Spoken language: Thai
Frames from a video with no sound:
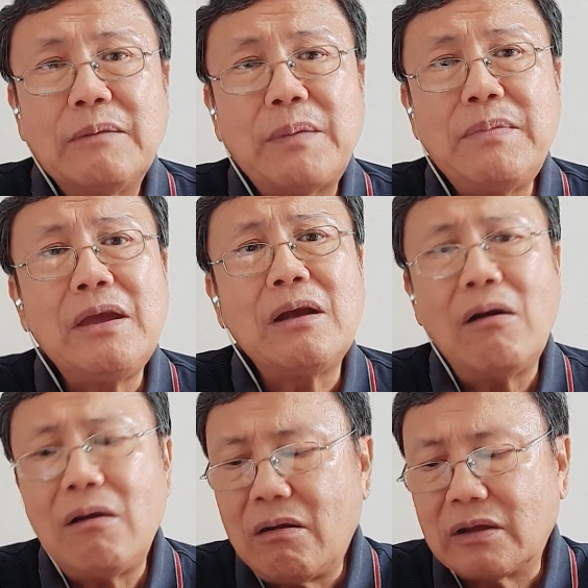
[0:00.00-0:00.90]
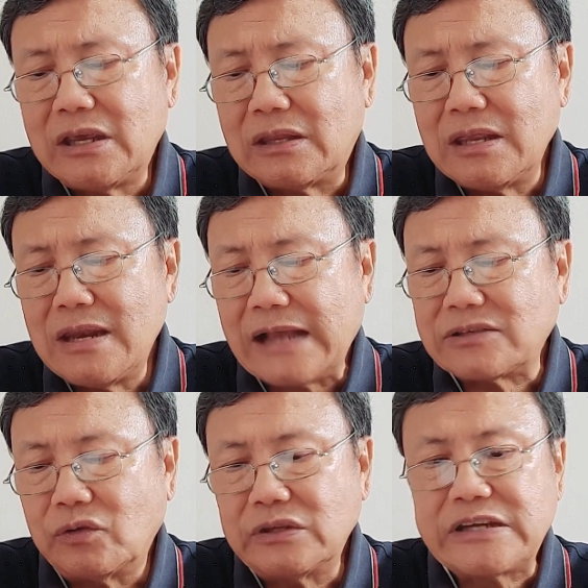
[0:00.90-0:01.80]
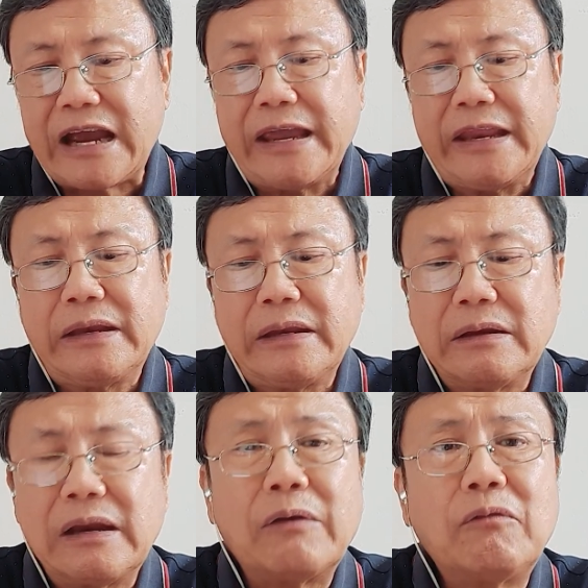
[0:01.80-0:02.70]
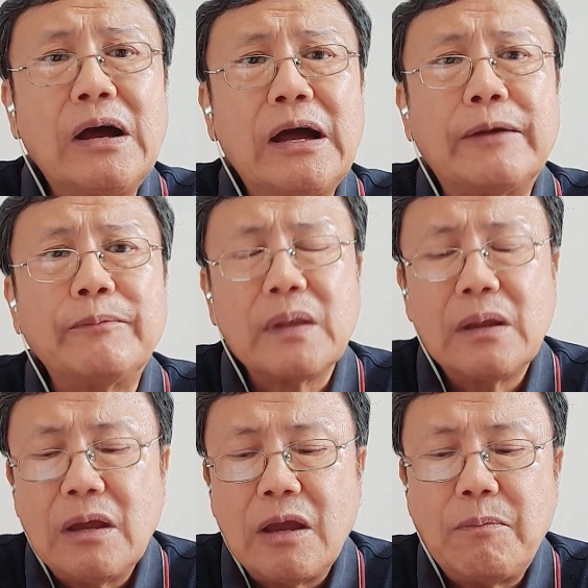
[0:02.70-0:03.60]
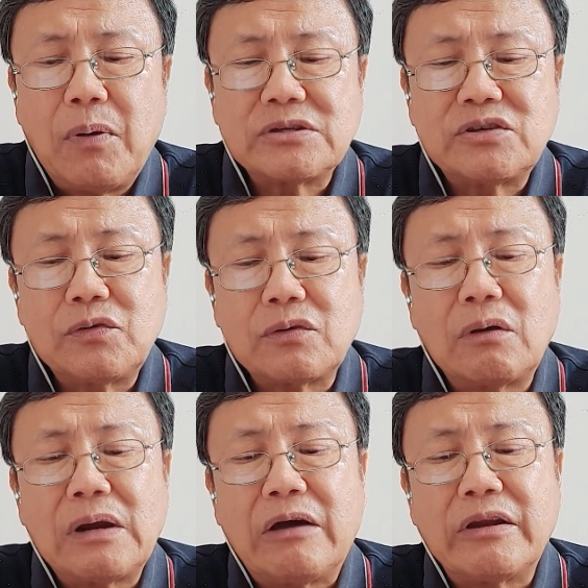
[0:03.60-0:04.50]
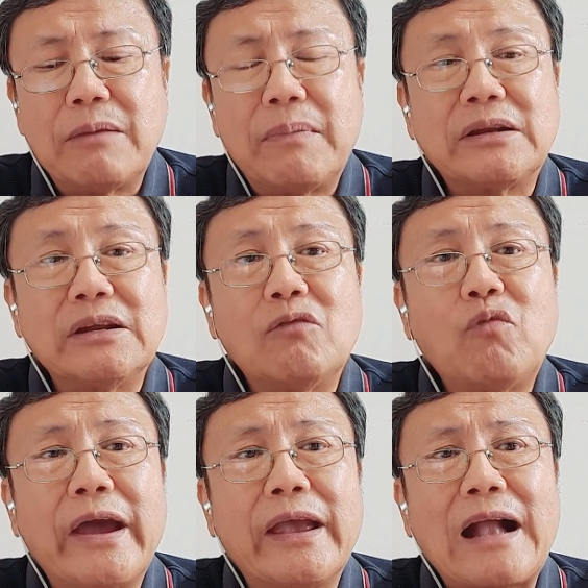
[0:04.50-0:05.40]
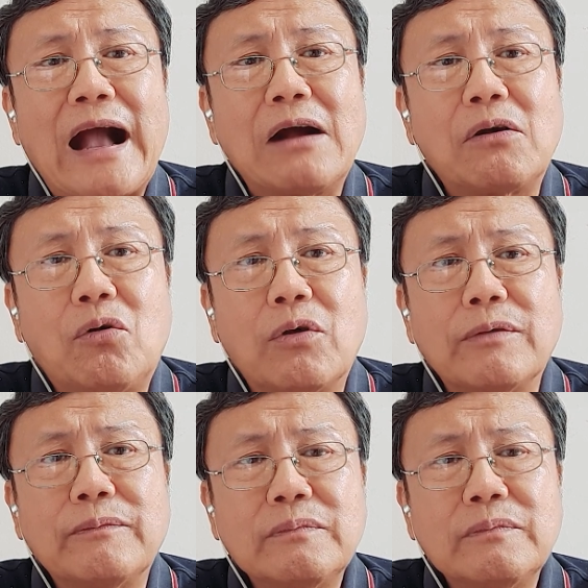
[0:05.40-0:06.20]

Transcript: มันมีข้อคิดที่น่าสนใจนะว่าไอ้พอชีวิตของเราเนี่ยมาถึงวัยกลางคน